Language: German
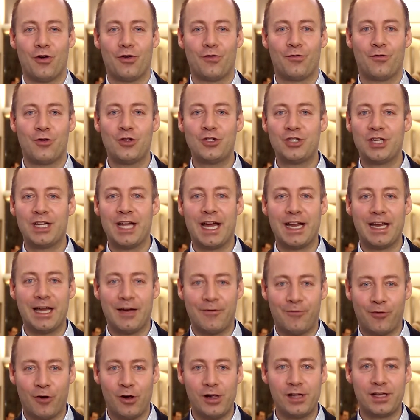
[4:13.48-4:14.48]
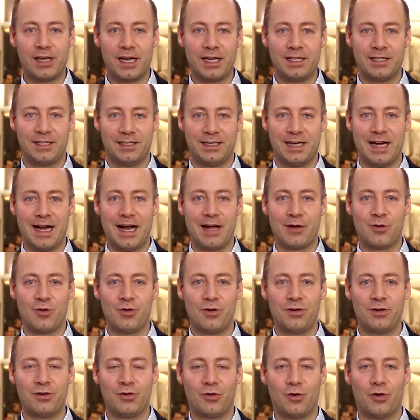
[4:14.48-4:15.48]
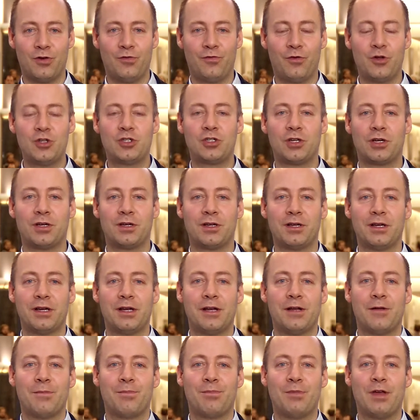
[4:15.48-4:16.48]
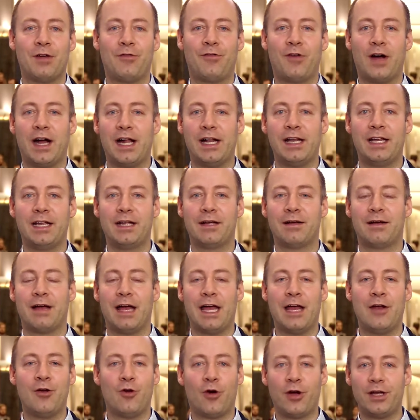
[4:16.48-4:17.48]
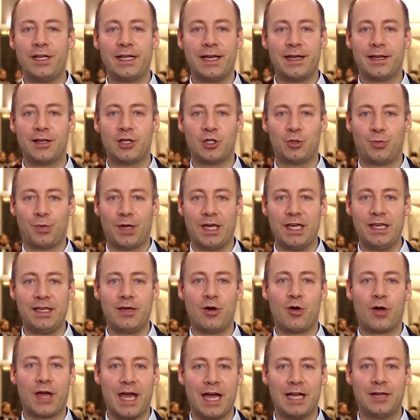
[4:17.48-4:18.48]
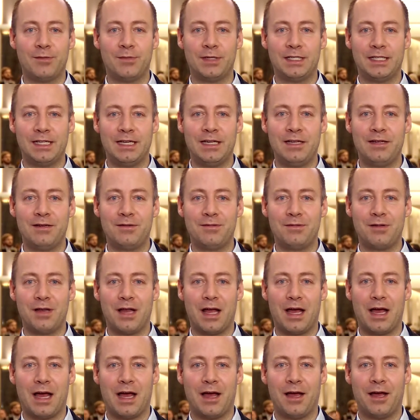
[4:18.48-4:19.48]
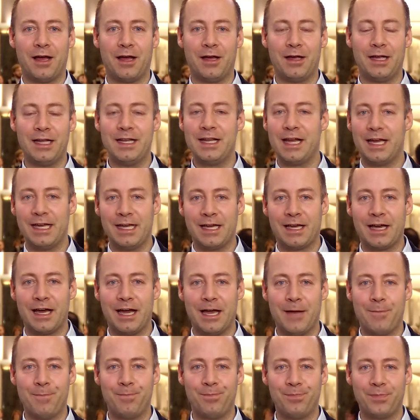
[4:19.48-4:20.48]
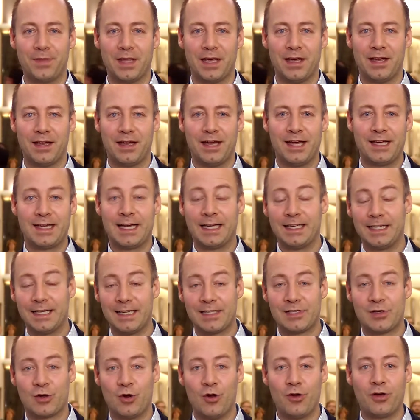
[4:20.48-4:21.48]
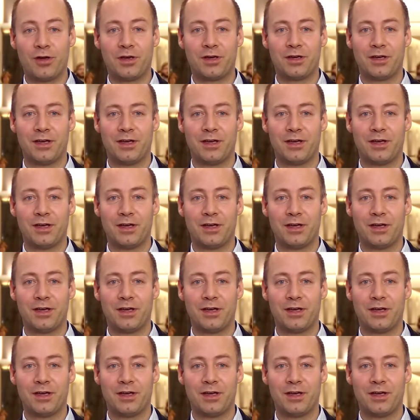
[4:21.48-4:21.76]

wünsche Ihnen eine erfolgreiche Tagung und wünsche mir vor allen Dingen erneut ein Gespräch auch gerne mit Ihnen äh, in der EKM. Ich hatte das Glück,